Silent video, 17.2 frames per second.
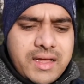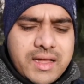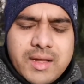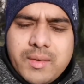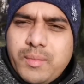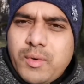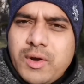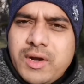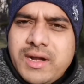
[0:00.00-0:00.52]

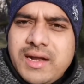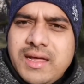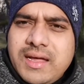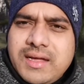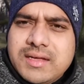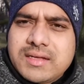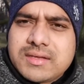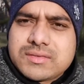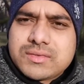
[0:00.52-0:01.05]
இங்கே போலண்டில்
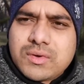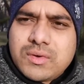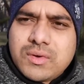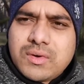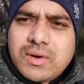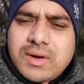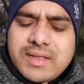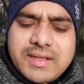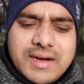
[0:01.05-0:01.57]
ஸோ
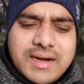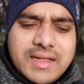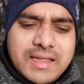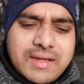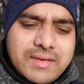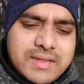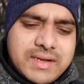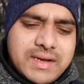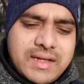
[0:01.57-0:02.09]
அதனால
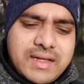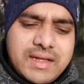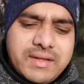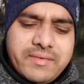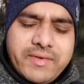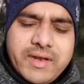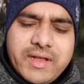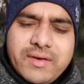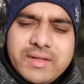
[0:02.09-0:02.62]
தான் வந்து நான்
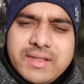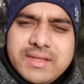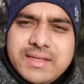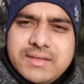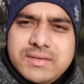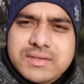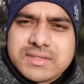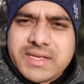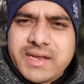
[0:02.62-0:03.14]
வீடியோ வந்து
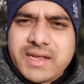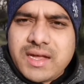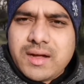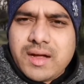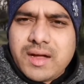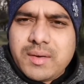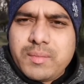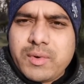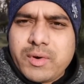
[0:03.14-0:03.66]
எதுவும்
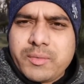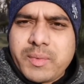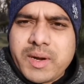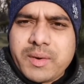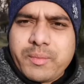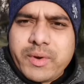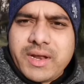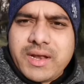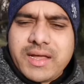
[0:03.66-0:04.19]
சரியாக அப்லோட்
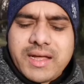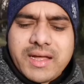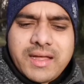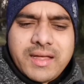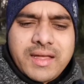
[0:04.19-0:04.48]
பண்ண முடியல